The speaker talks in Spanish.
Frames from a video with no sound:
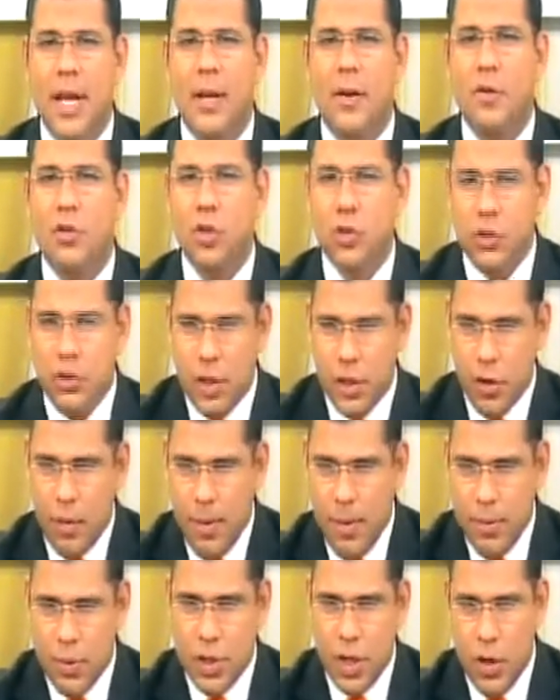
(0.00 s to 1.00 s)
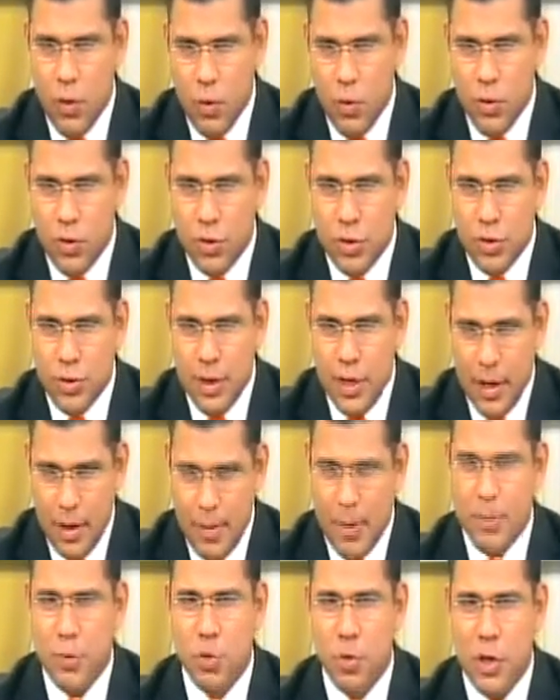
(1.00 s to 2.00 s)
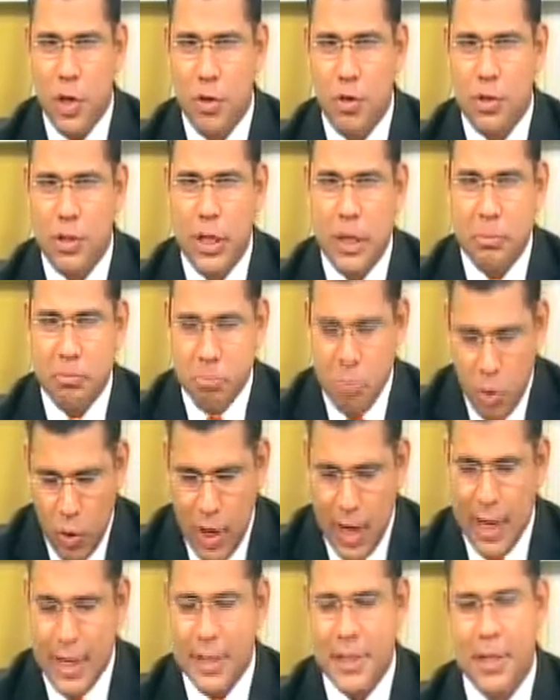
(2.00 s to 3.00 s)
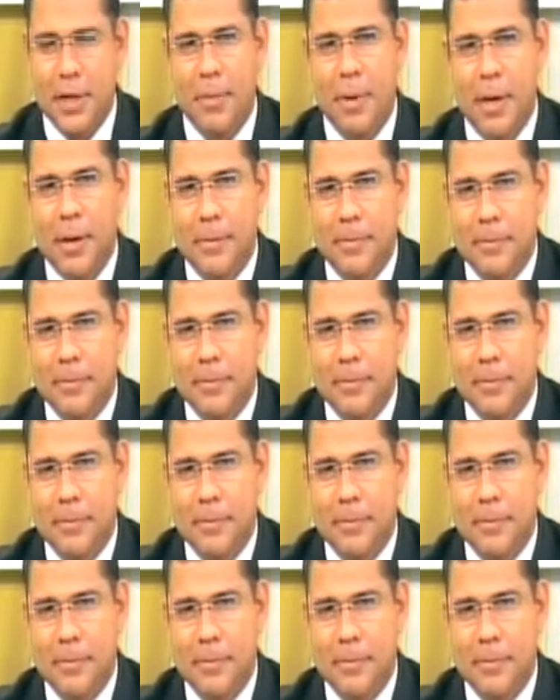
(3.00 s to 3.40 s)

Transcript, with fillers: Nosotros retomamos algunos y le armamos una nota que ojalá le sirva.